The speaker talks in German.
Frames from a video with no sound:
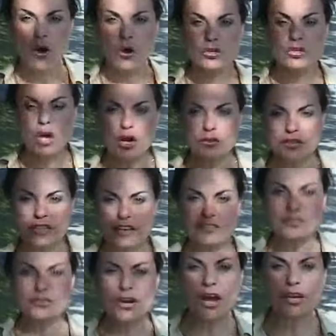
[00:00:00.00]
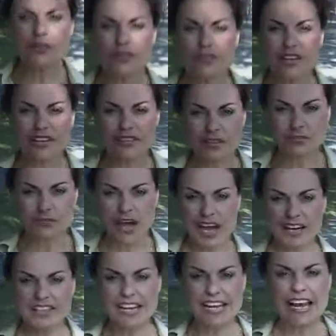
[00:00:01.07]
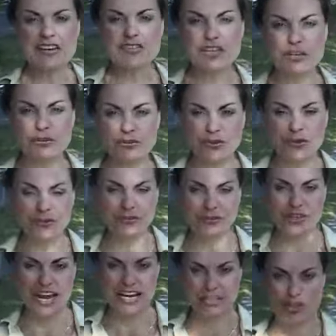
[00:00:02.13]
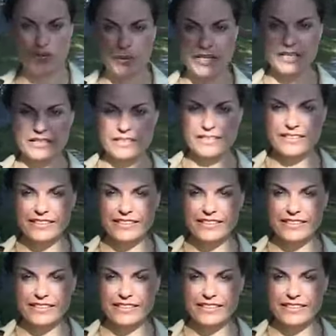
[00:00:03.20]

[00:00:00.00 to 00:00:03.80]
und konnte das 69-fache der Herstellungskosten einspielen.